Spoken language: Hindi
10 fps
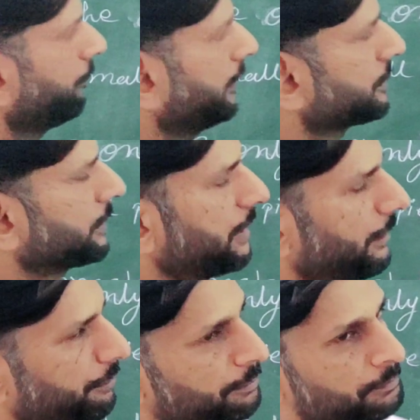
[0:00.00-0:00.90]
वन ऑफ
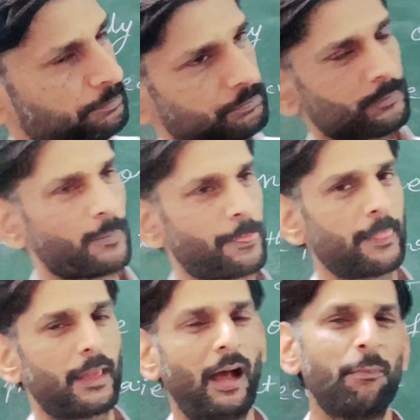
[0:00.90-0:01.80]
इट्स टाइप
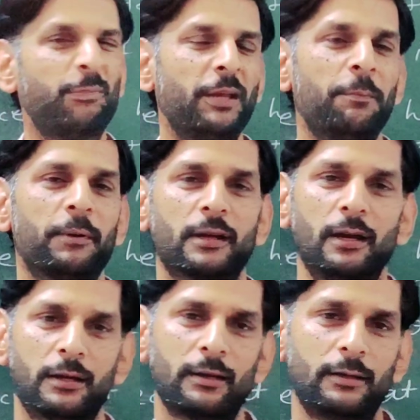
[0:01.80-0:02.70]
अपने
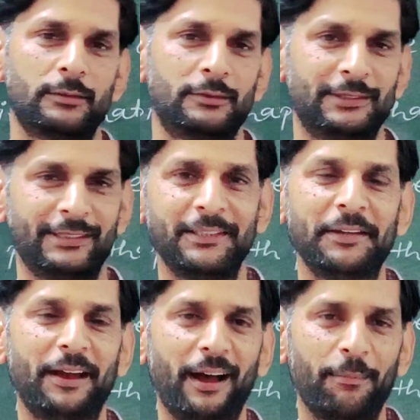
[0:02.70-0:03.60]
प्रकार का
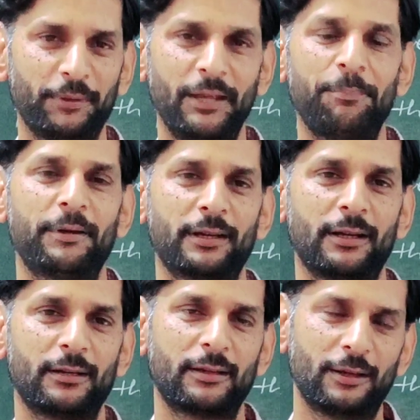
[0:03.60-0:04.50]
अपने
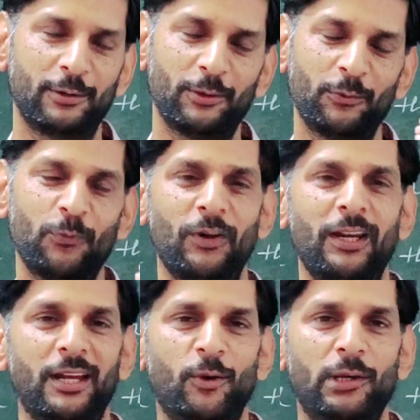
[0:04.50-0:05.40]
प्रकार का
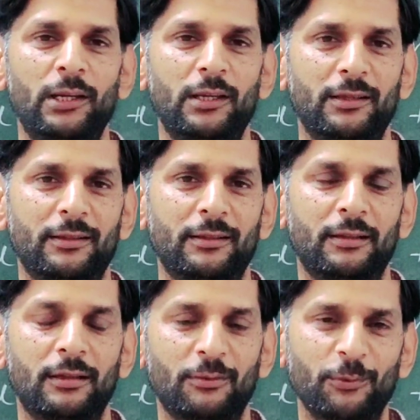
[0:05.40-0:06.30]
वन एंड ओनली
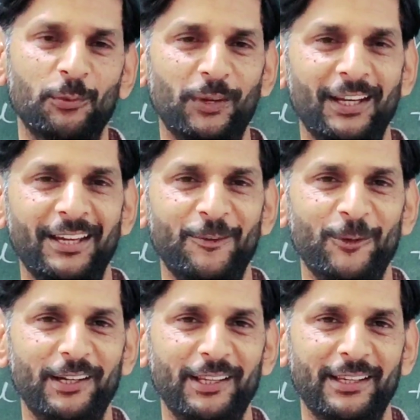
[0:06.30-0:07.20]
वन
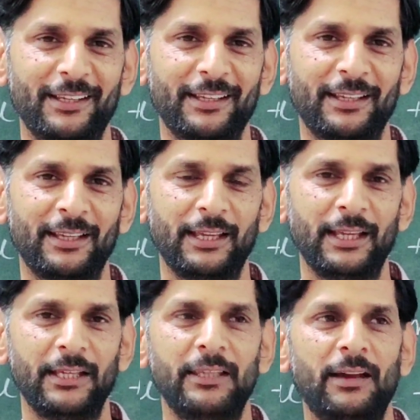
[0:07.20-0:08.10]
एंड ओनली
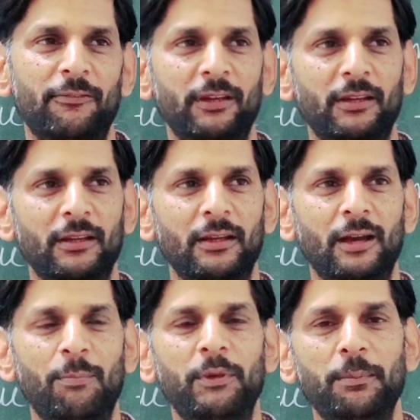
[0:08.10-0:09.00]
या फिर
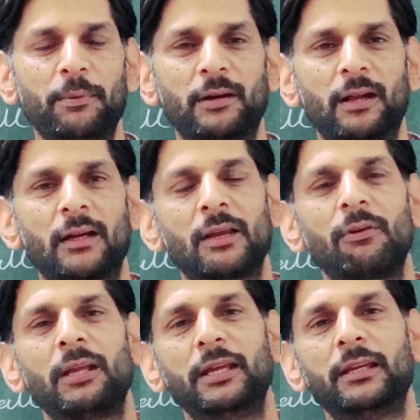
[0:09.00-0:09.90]
अपने प्रकार का
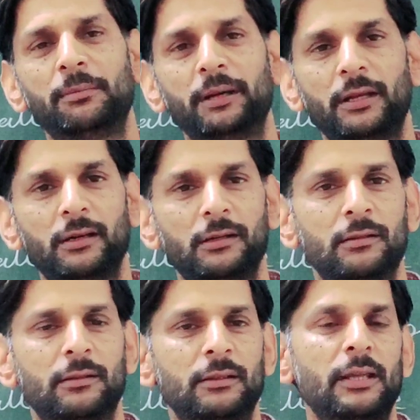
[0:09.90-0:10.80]
केवल एक ही बनना
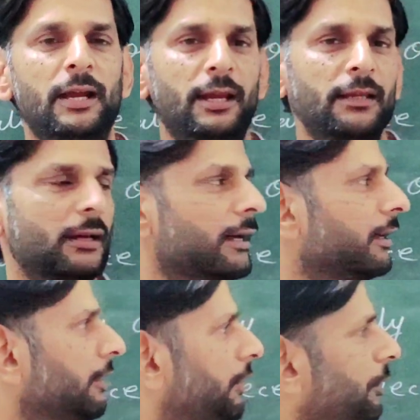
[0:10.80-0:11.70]
क्या
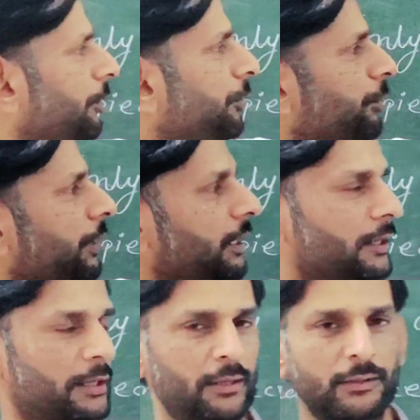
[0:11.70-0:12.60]
कहलाता है
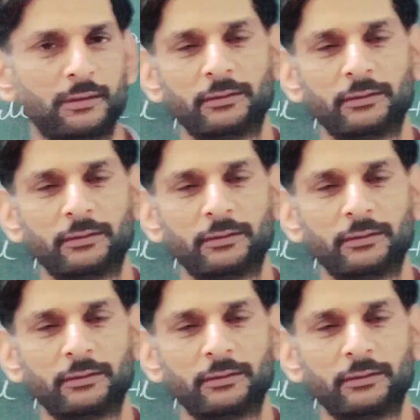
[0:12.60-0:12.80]
यूनिक